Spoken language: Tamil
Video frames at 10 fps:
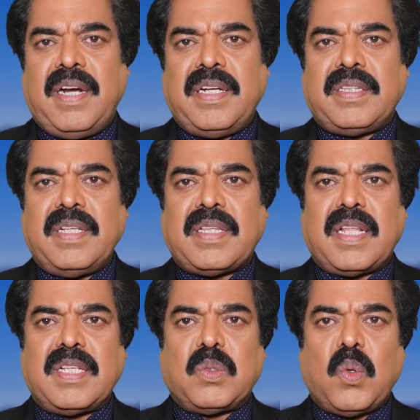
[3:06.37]
எடுத்து
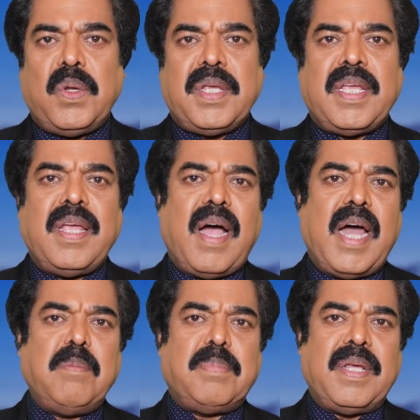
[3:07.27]
தனது தோழிக்கு
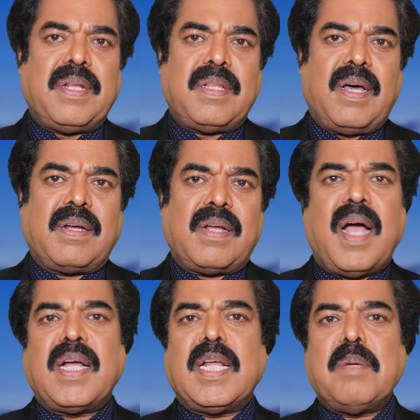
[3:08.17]
அனுப்பியிருந்தார்
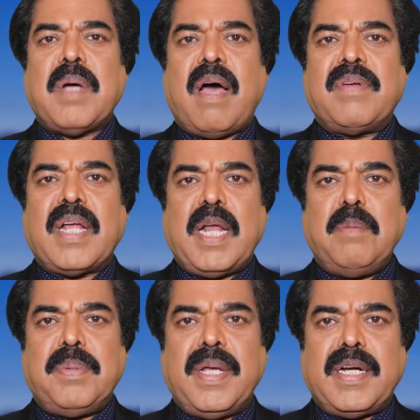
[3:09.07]
அங்கனம் அவர்
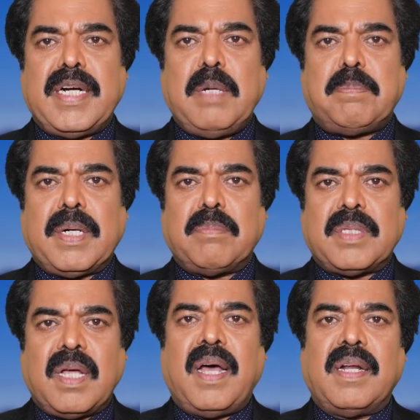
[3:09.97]
அனுப்பிய நிழல் படம்
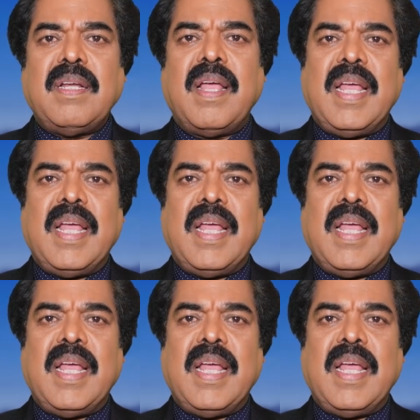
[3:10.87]
தான்